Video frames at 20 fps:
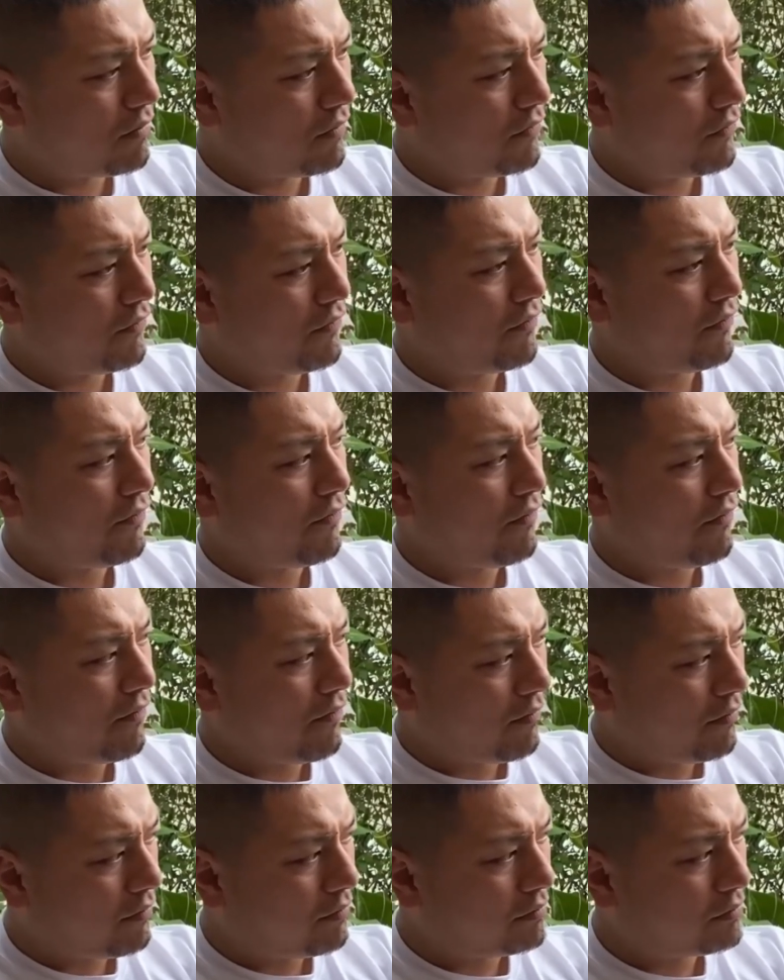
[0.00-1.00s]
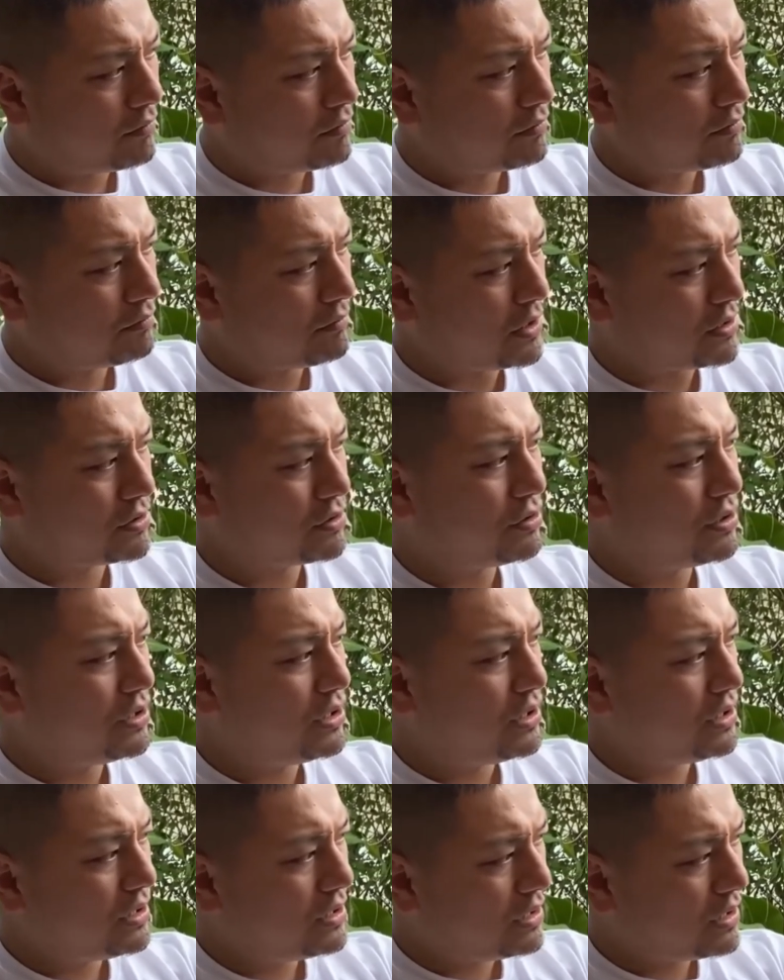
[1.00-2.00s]
まあね、まあ、
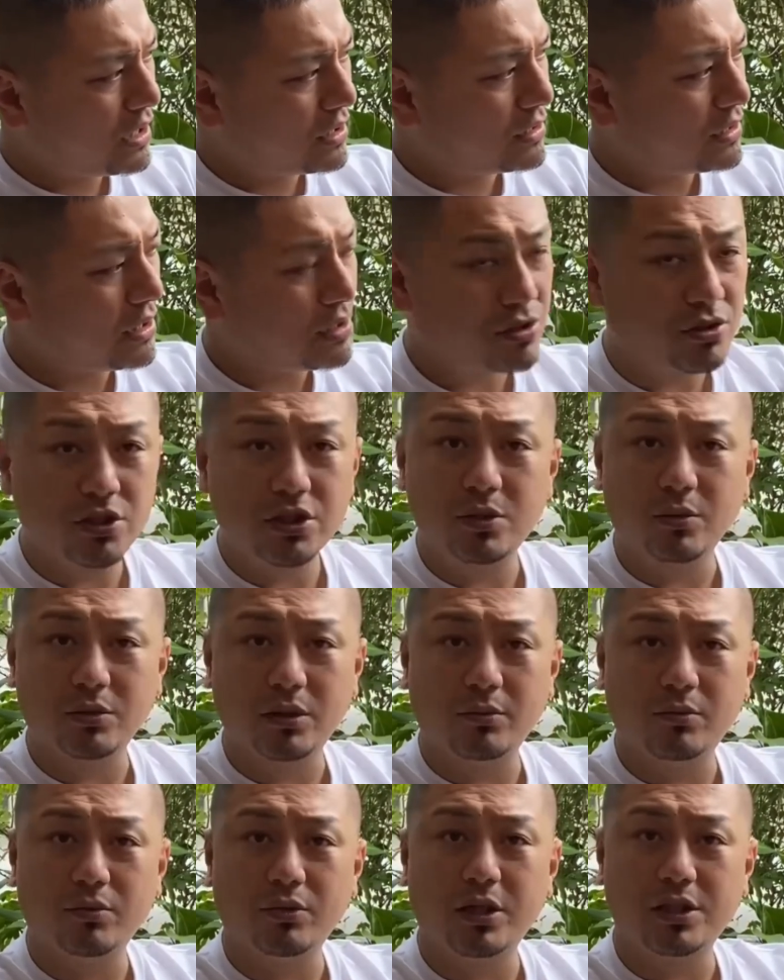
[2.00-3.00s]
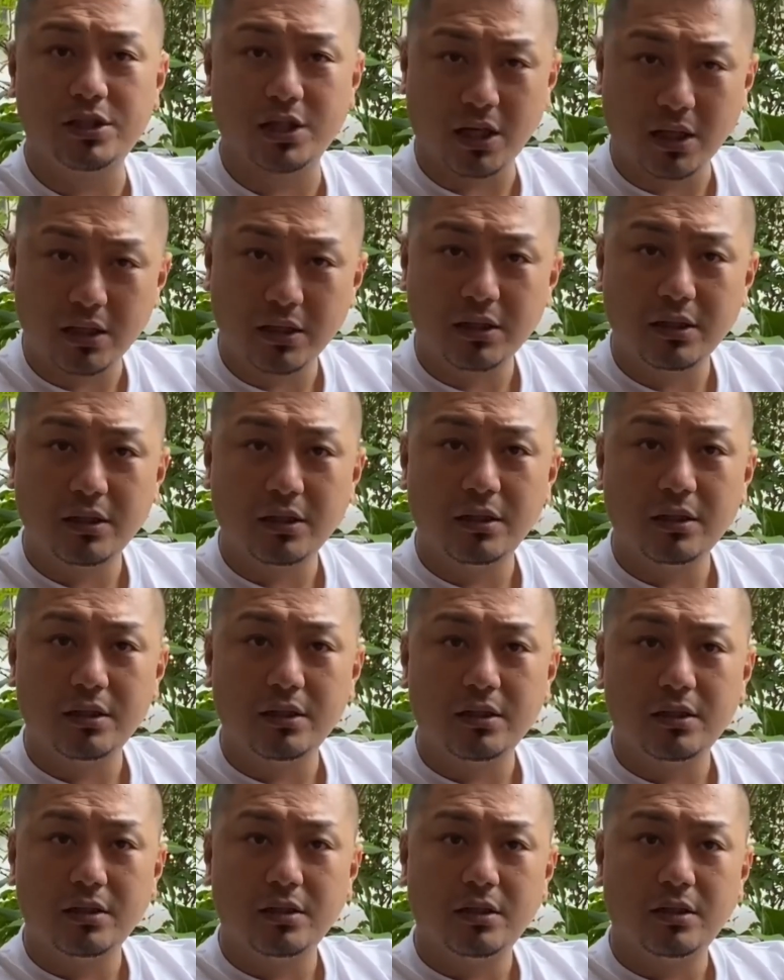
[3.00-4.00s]
薬やったりする人も多分同じやん
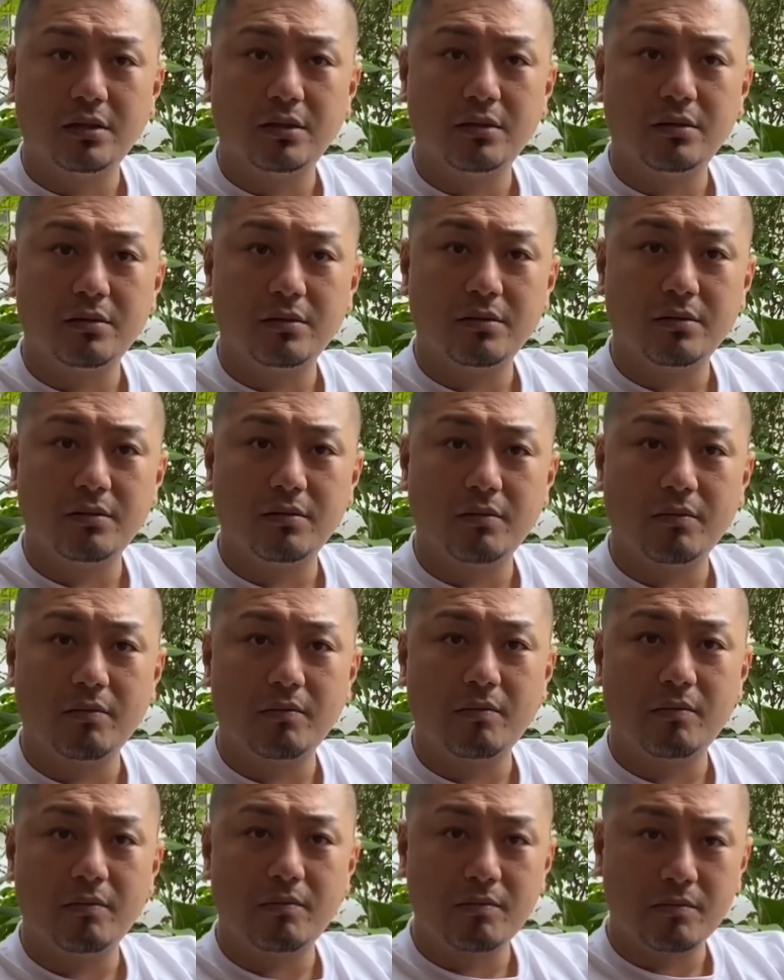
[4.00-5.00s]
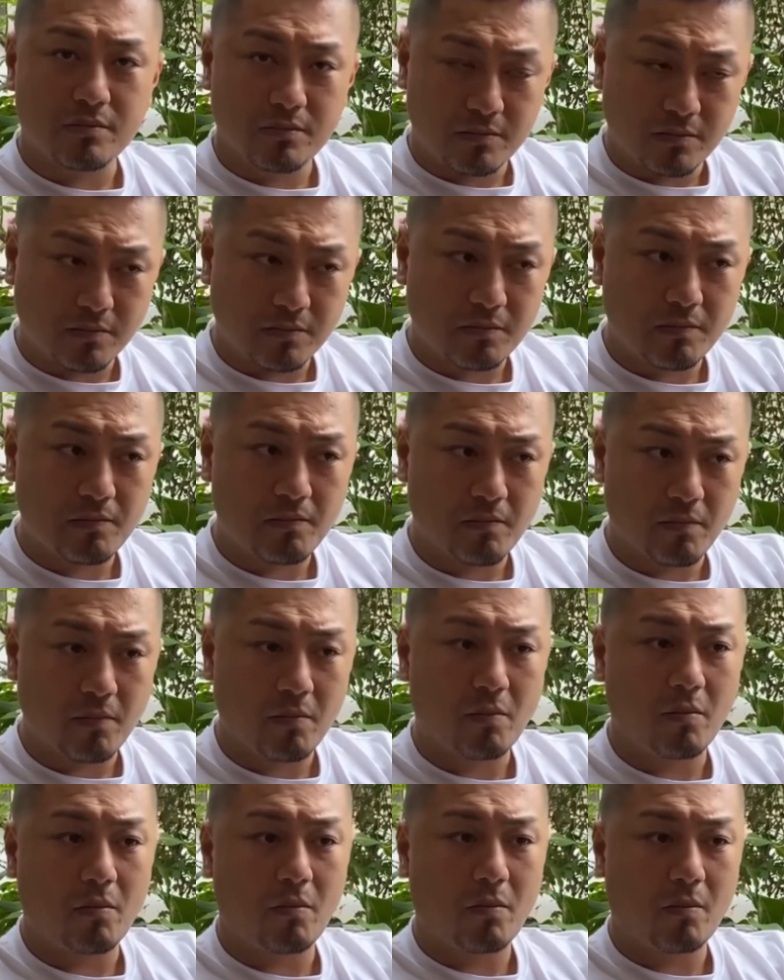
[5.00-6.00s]
あまあ、何かしらに対してね、うん、そういう
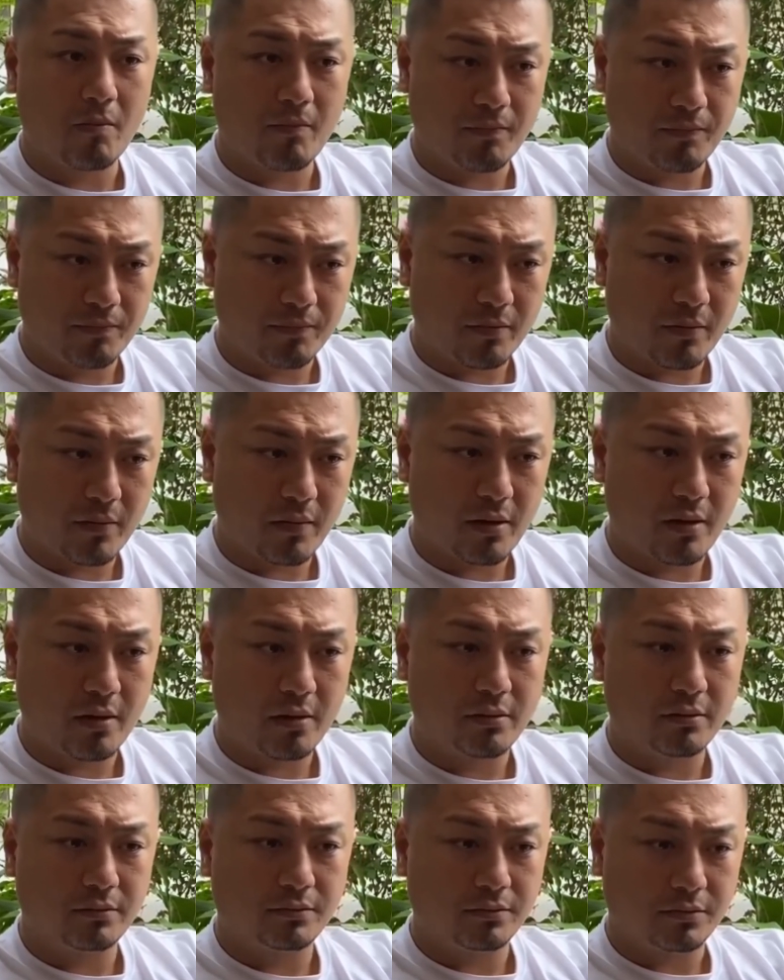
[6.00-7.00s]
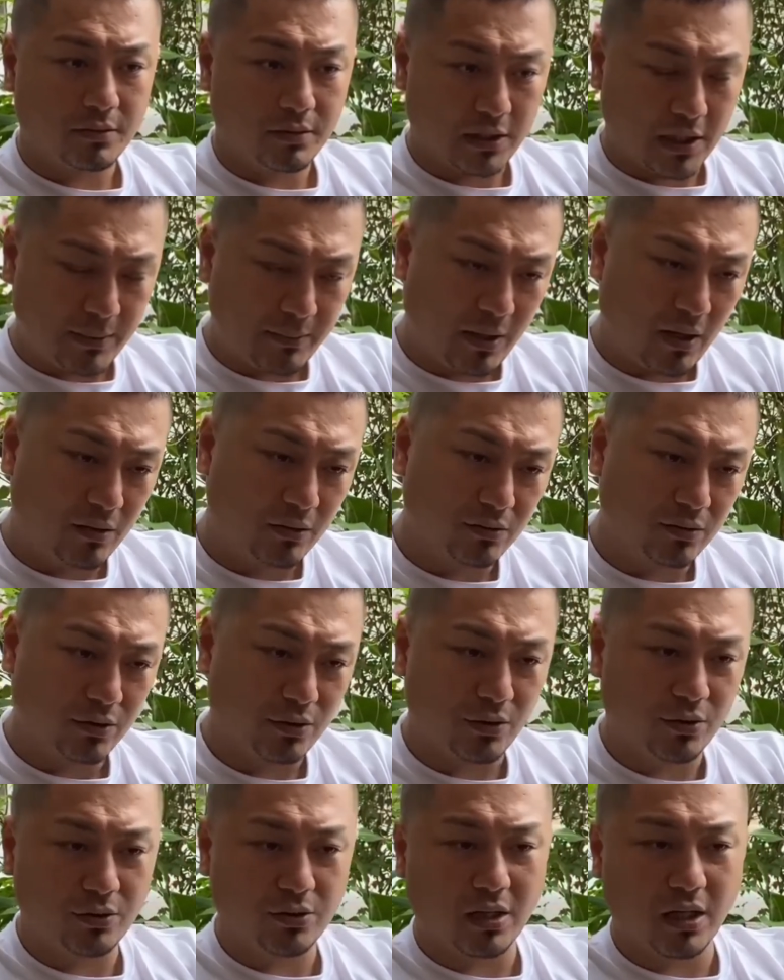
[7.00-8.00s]
のがあるんでしょうねリバウンドと
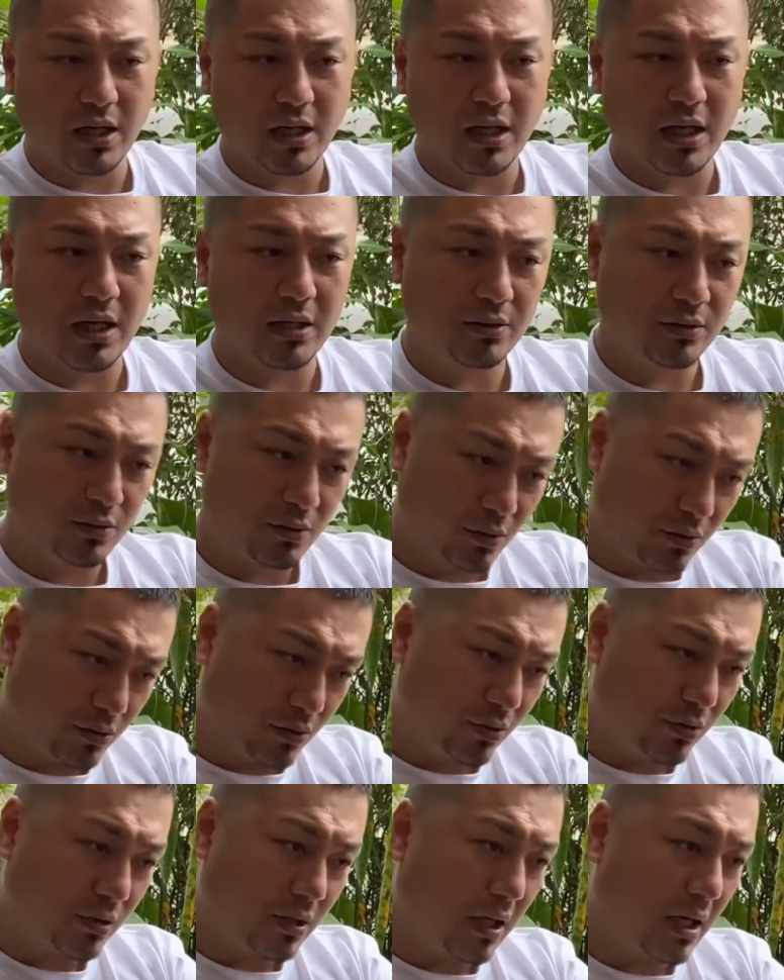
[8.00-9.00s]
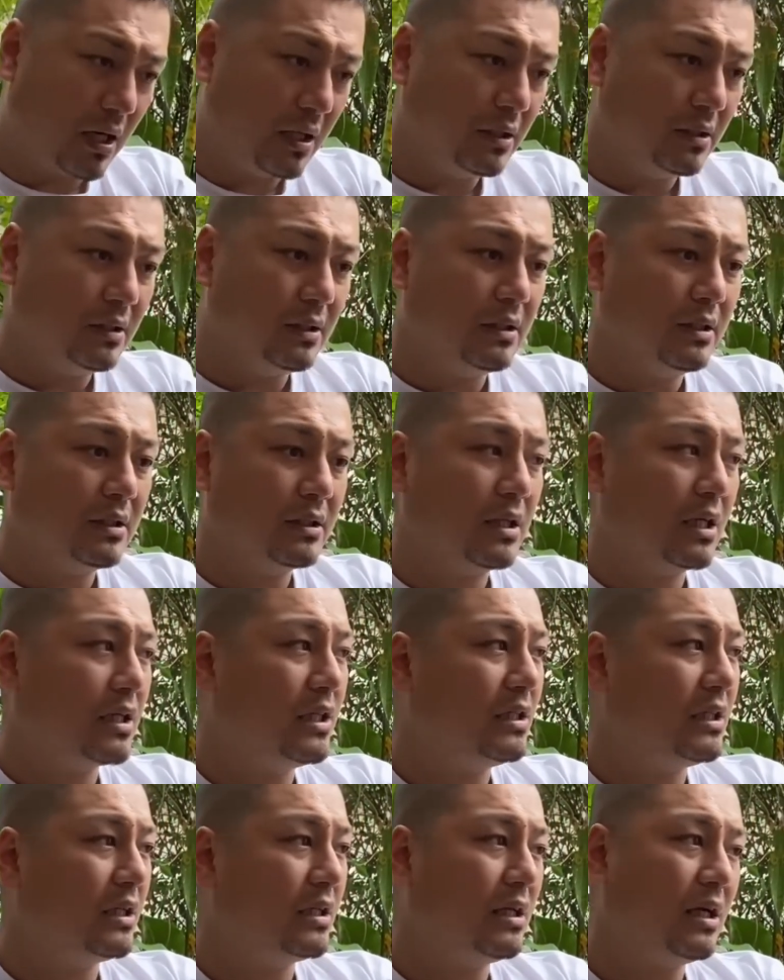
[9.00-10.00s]
いうか反動というかが聞い
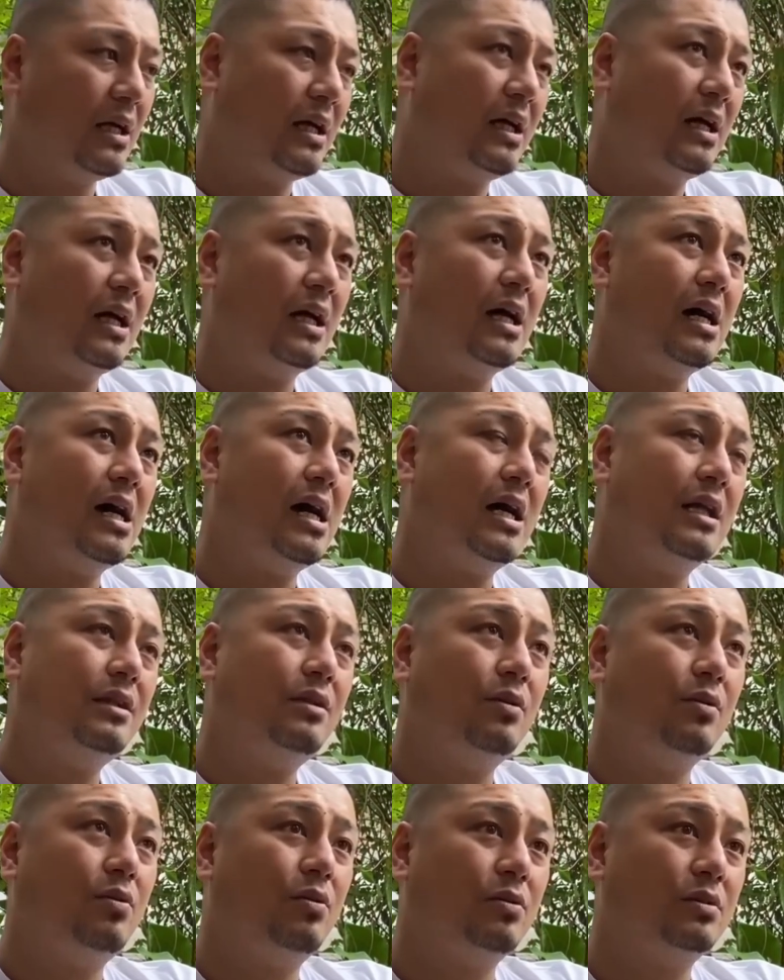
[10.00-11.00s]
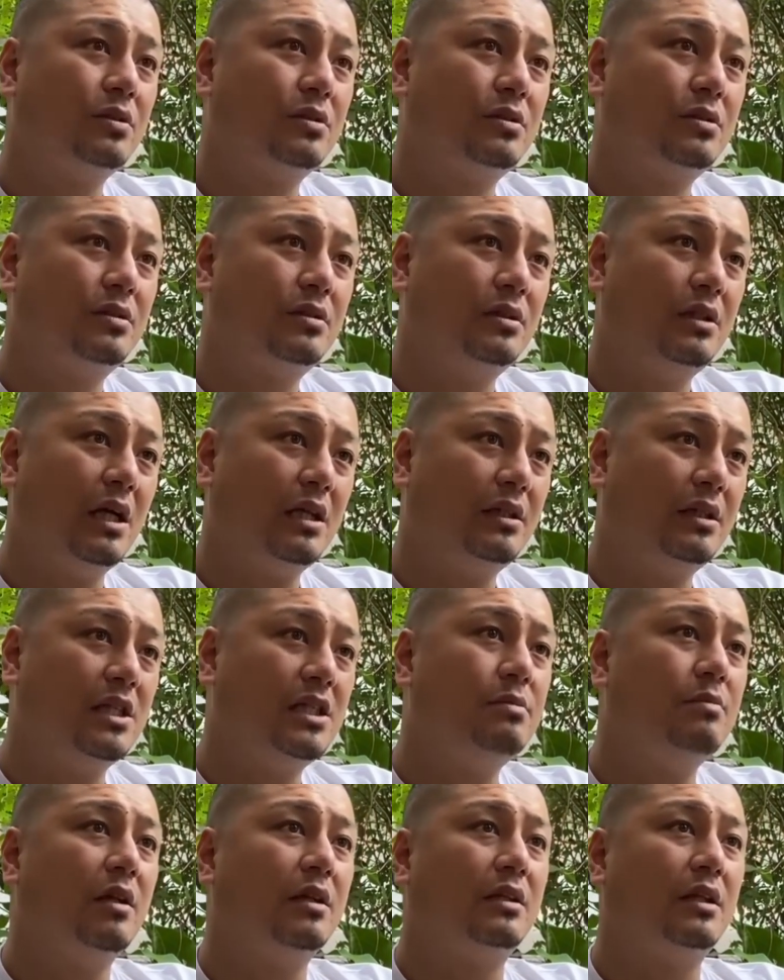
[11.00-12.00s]
てガーッとこうやってし
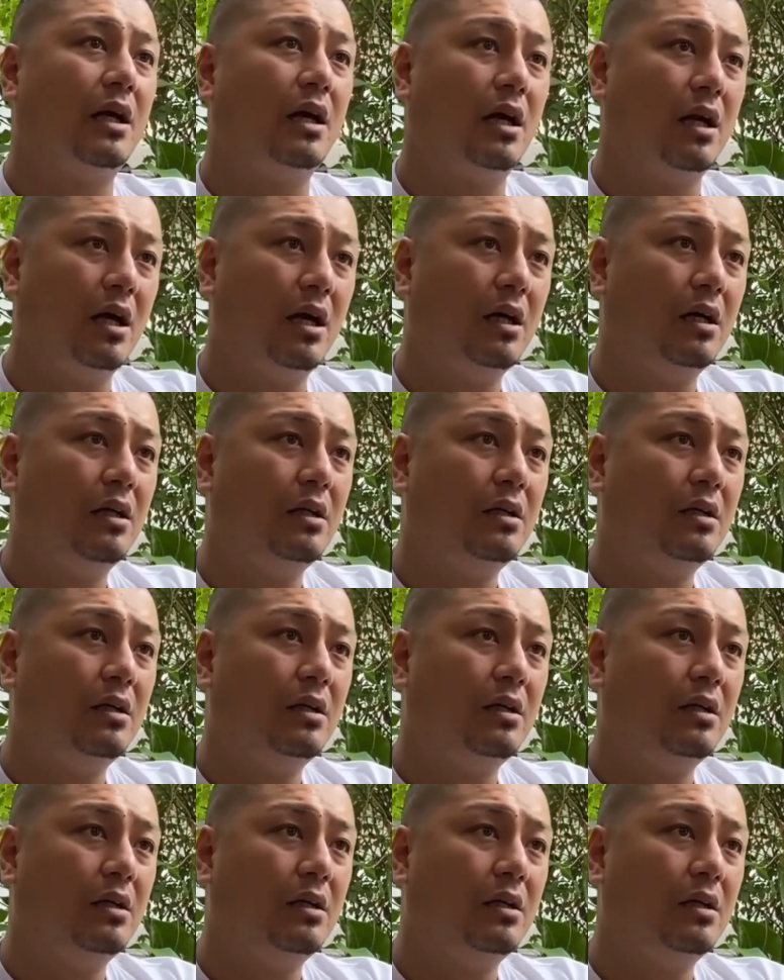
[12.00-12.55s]
まったんかな、うん、